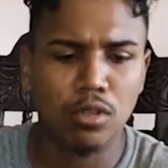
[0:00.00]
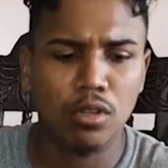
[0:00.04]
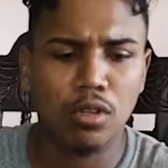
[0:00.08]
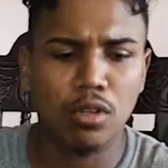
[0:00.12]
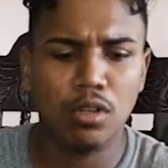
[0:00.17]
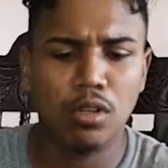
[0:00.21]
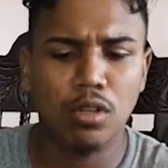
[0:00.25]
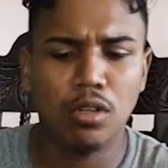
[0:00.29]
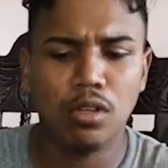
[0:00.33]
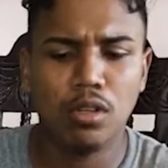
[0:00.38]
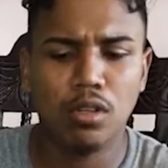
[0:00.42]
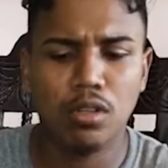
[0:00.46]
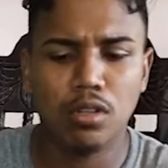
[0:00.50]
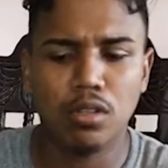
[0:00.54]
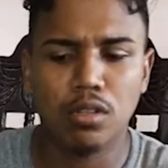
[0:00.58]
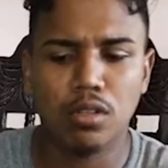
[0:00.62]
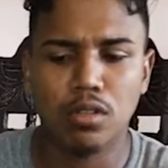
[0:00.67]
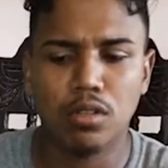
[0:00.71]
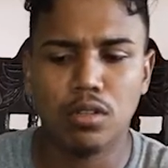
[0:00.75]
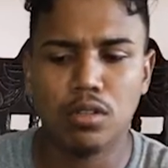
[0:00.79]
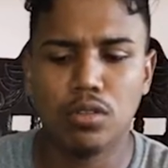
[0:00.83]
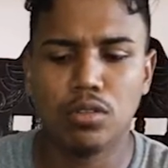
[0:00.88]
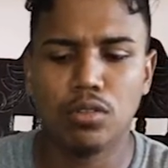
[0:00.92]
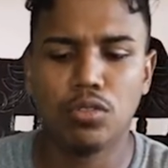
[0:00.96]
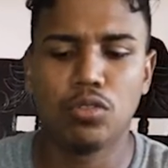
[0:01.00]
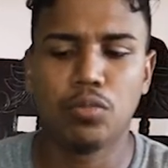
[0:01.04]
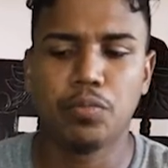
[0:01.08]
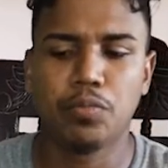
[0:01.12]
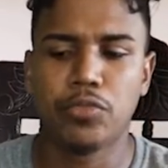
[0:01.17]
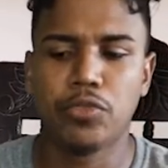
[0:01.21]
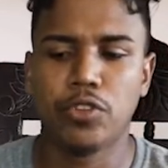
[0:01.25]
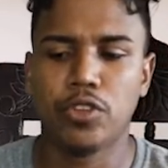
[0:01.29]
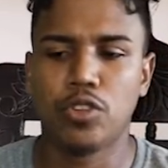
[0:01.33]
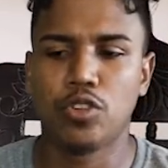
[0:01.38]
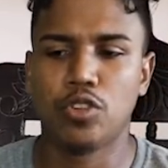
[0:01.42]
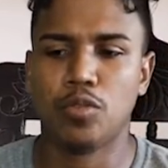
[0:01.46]
Ah, no,
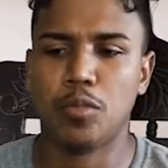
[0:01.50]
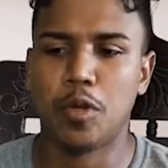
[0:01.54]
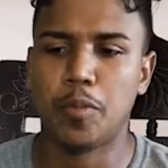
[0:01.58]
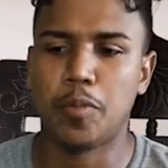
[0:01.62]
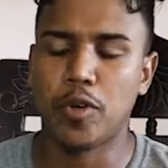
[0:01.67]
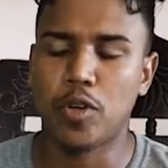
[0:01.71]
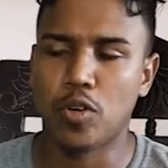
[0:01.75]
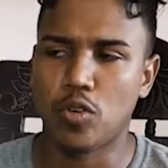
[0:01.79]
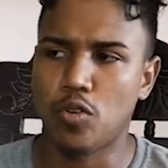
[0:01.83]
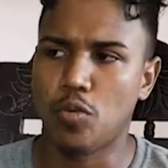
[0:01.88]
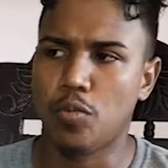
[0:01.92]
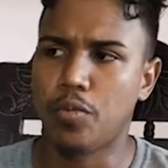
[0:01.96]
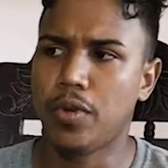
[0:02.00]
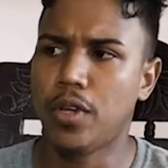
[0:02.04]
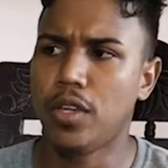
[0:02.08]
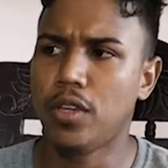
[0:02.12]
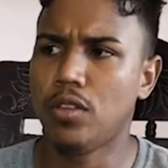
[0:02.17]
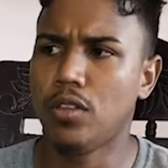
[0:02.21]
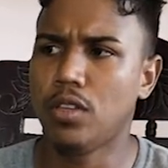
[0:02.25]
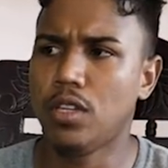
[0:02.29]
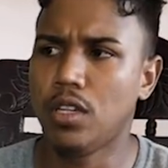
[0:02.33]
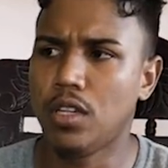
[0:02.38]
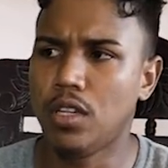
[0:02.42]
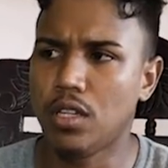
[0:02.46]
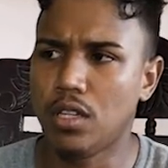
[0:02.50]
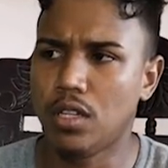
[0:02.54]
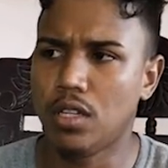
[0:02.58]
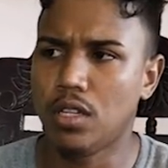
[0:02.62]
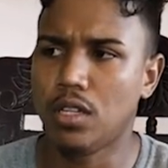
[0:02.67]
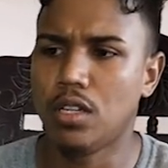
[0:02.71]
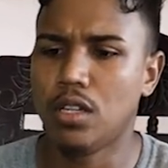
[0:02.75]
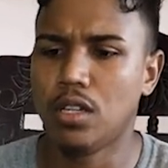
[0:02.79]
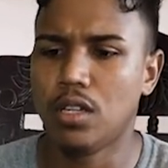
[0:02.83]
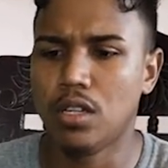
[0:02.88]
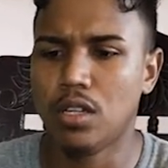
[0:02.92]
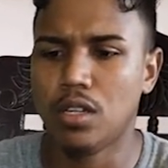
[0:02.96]
pues yo me preocupé. Yo dije,
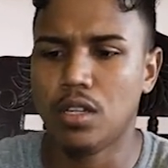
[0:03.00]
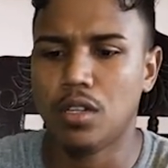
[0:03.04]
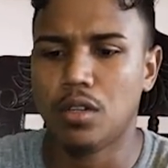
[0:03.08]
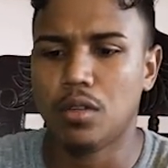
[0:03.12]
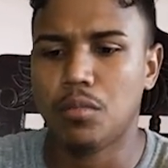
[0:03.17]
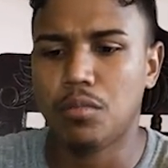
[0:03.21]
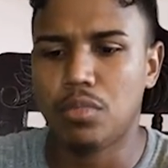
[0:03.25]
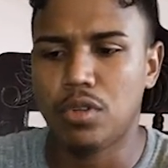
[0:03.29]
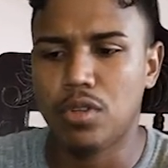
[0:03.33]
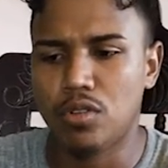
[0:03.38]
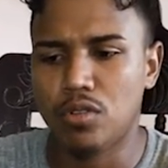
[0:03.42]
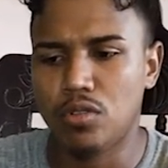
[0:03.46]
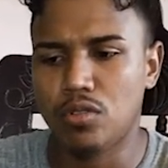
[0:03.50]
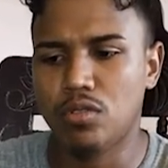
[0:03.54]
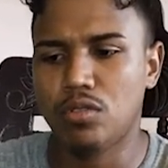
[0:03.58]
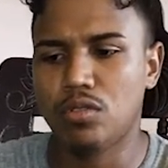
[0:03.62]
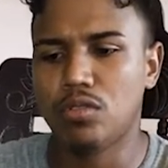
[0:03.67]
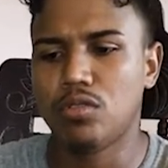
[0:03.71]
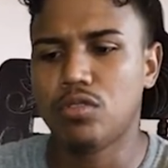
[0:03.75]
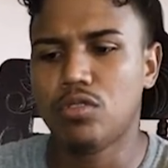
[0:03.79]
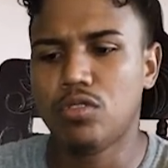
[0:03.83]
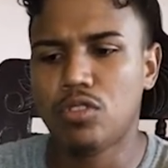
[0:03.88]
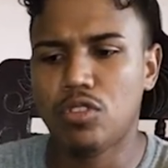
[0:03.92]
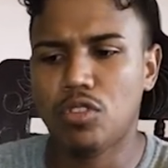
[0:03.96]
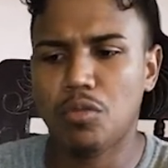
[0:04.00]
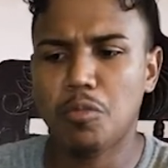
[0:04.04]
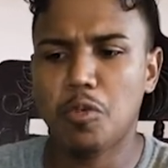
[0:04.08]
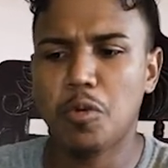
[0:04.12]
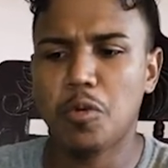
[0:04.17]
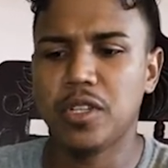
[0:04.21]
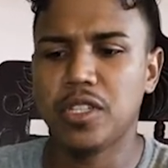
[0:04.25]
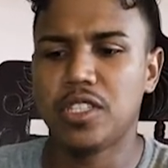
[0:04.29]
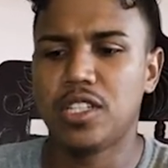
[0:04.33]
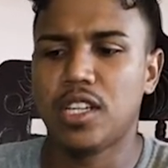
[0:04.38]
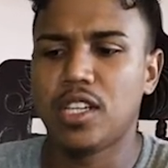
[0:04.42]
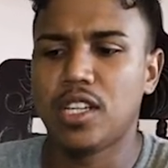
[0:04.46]
pero ¿cómo
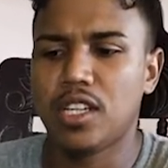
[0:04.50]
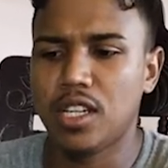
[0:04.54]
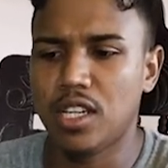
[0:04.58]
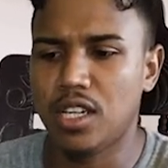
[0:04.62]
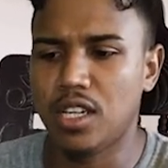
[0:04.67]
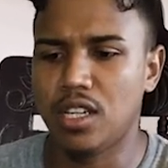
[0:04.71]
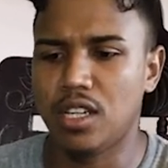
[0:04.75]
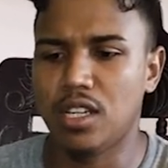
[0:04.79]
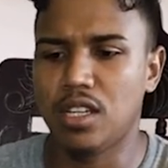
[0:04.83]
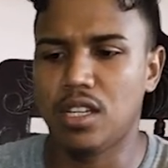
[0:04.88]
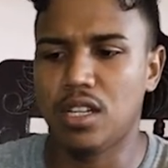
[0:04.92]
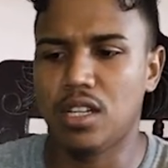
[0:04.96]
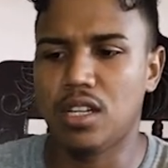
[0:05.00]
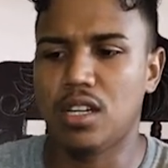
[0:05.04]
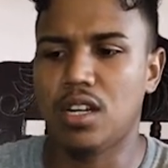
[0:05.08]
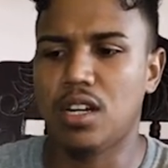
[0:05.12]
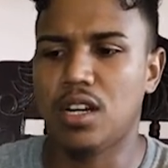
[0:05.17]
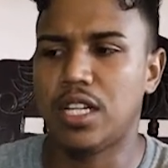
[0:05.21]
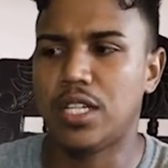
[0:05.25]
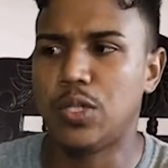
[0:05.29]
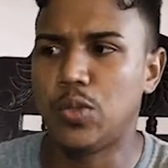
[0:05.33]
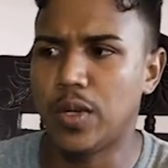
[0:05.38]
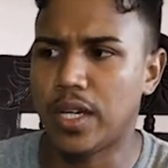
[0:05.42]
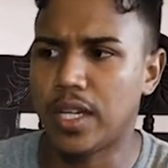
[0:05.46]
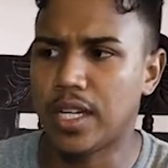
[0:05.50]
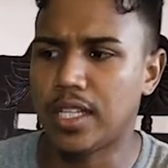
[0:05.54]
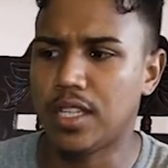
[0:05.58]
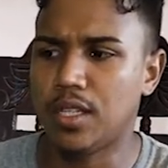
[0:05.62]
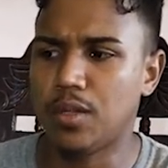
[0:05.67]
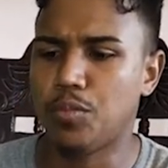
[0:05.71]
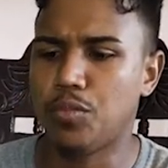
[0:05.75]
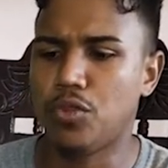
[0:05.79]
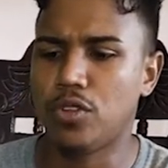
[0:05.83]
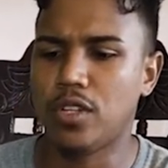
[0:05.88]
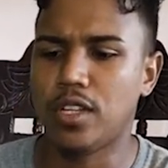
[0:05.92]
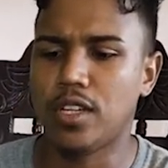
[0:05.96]
va a ser que la suegra te
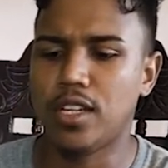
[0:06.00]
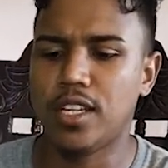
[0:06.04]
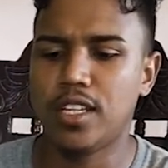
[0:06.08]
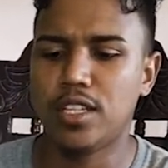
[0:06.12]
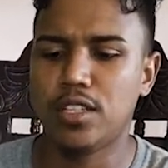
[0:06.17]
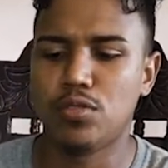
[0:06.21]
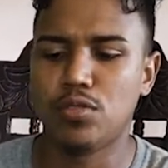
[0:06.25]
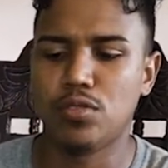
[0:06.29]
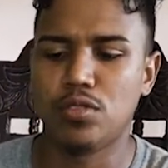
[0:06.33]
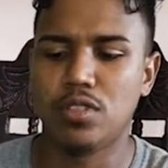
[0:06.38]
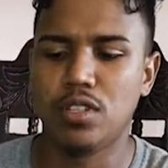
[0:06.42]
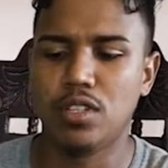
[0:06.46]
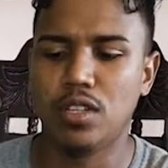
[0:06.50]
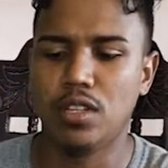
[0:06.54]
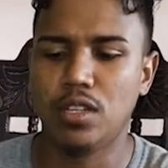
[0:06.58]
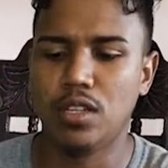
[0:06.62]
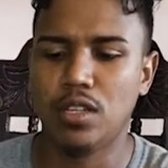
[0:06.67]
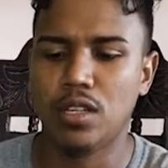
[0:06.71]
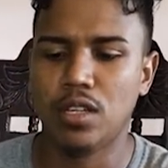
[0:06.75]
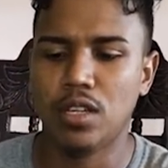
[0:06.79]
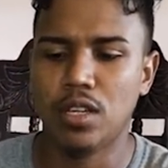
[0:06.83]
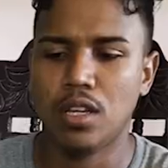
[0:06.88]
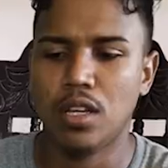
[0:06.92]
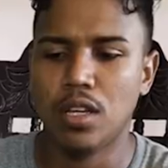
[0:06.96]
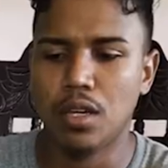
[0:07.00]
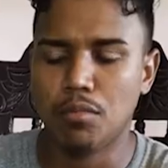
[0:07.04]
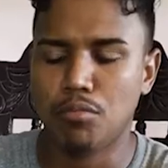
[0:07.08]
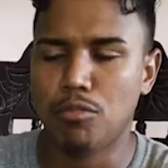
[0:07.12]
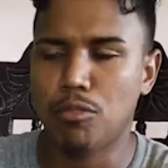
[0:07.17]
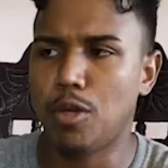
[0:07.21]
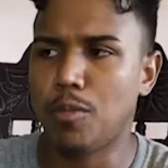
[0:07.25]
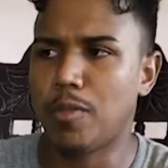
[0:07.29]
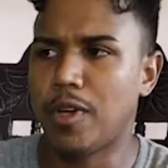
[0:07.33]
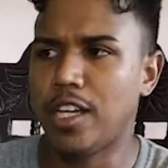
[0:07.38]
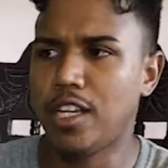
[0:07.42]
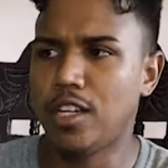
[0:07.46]
ponían eso si me
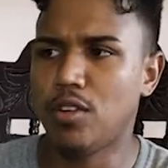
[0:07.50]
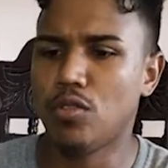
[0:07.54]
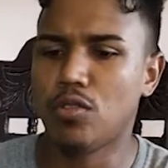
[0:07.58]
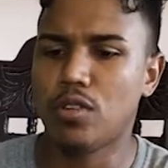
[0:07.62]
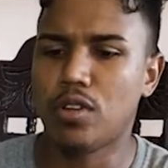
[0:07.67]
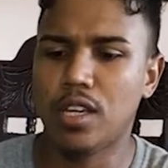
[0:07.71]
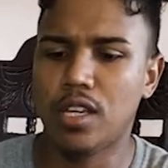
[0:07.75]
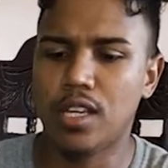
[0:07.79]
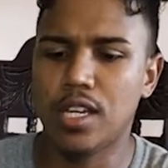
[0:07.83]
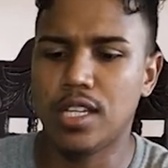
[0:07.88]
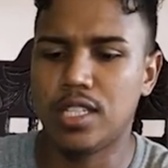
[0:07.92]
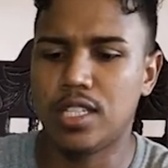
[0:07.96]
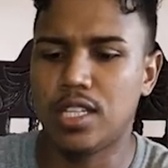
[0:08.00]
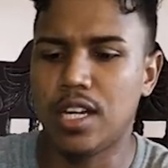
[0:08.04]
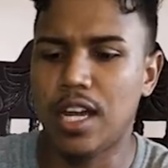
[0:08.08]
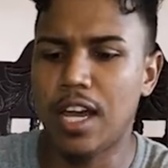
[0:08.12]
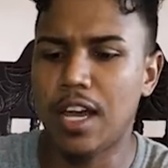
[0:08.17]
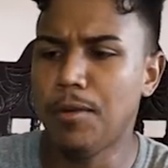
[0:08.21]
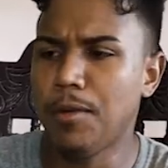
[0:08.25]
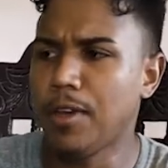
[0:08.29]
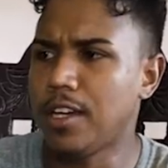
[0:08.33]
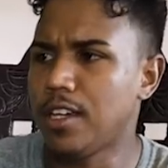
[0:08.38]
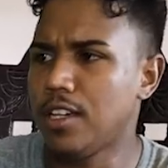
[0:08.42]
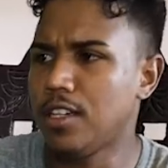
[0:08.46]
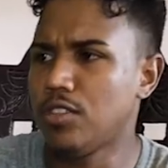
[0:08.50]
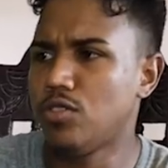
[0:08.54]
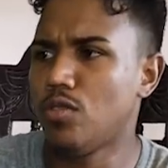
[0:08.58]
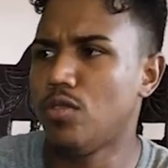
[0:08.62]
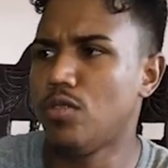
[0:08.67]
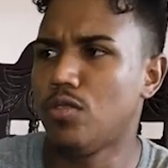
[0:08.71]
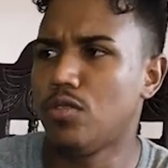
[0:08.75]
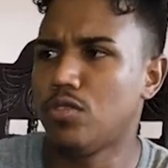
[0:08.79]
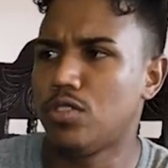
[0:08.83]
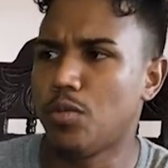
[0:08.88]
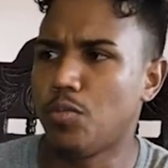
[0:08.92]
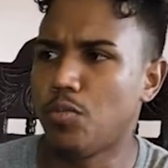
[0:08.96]
imagino que ella sabe que eso
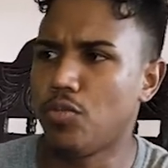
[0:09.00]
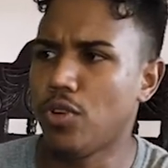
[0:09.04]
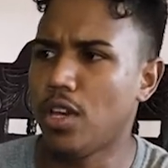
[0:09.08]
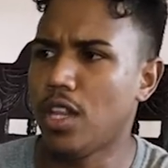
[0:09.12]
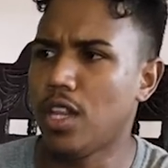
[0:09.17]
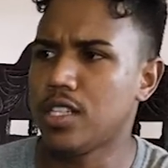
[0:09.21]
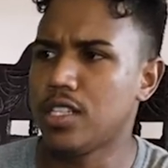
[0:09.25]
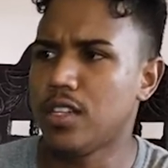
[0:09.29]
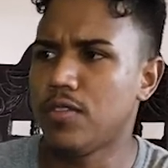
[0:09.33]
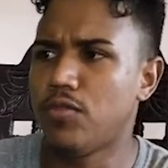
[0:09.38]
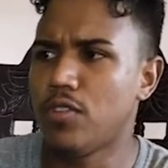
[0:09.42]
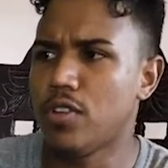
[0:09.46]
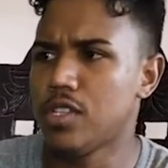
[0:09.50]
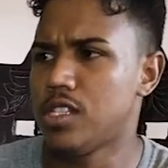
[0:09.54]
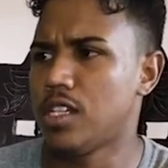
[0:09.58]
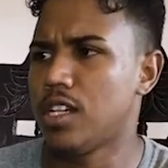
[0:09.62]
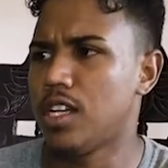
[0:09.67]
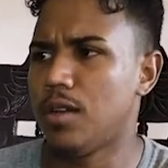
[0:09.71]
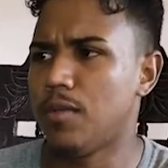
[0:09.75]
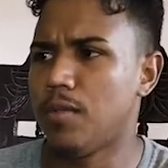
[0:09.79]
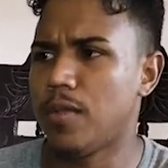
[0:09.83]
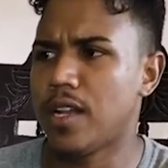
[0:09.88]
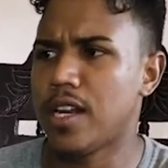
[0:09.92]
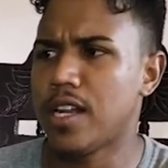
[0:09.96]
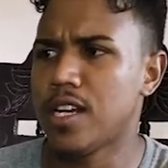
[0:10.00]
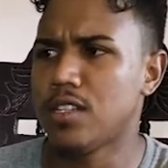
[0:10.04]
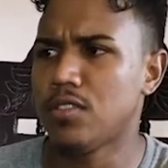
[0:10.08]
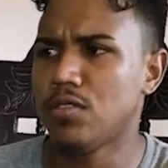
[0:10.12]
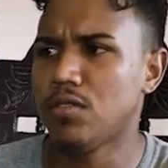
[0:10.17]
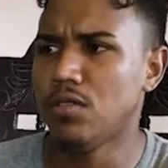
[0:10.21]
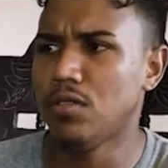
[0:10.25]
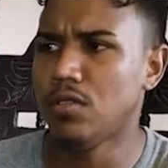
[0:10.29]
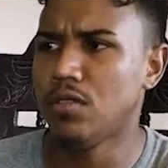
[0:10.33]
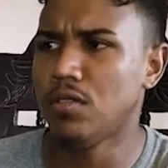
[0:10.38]
no se puede hacer fuerza en el embarazo.